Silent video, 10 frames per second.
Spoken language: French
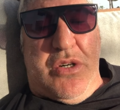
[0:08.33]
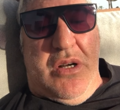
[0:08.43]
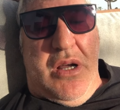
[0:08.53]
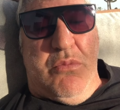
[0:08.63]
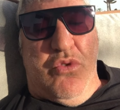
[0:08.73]

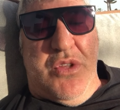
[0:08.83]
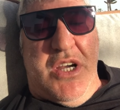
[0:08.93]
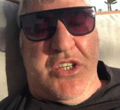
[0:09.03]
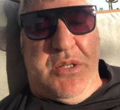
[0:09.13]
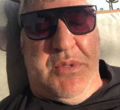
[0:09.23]
Alors à mon
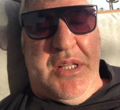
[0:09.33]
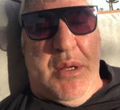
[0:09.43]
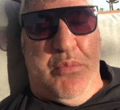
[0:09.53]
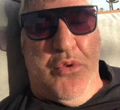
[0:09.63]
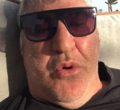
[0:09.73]
âge, c'est peut-être un
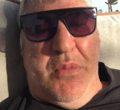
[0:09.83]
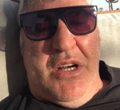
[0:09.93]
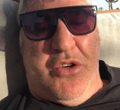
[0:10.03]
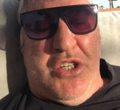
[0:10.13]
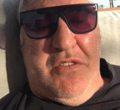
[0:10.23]
peu normal
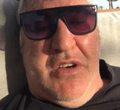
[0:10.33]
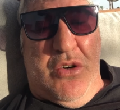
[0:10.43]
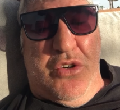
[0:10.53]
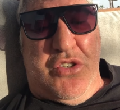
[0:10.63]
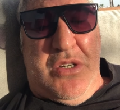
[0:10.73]
que j'ai des
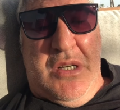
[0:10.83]
valoches.